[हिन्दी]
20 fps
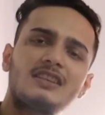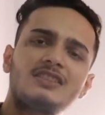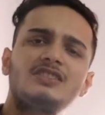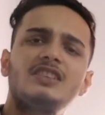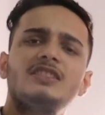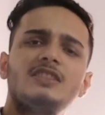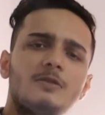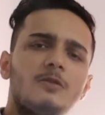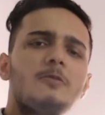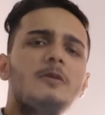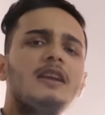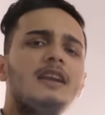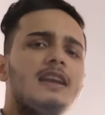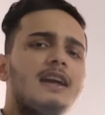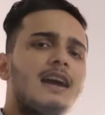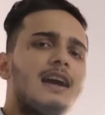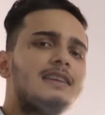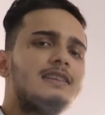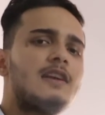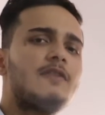सिक्सटीन जीबी मैंने
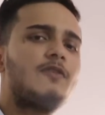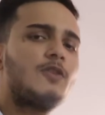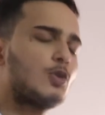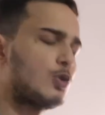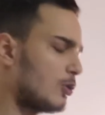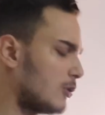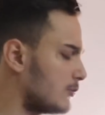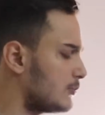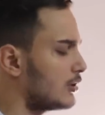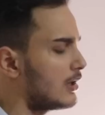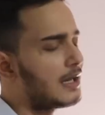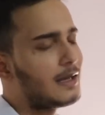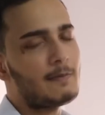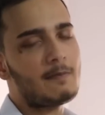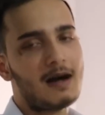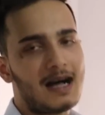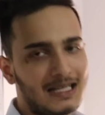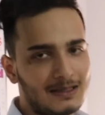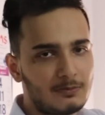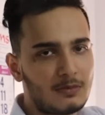लगा लिया फिर उन्होंने बोला कि
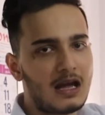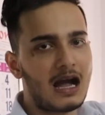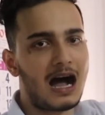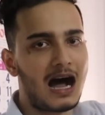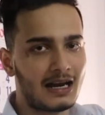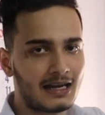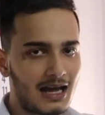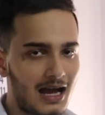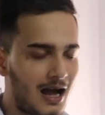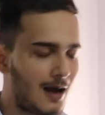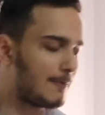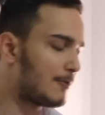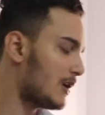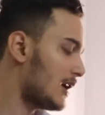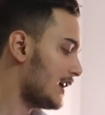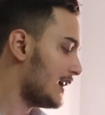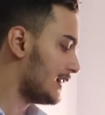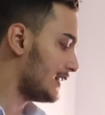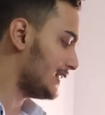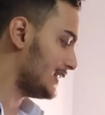बाद में आना आप